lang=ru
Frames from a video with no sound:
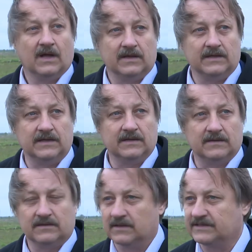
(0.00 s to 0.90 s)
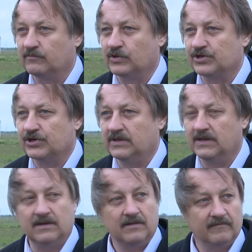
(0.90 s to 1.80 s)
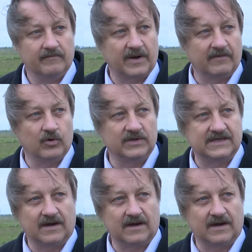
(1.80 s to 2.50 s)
И на сегодняшний день проводятся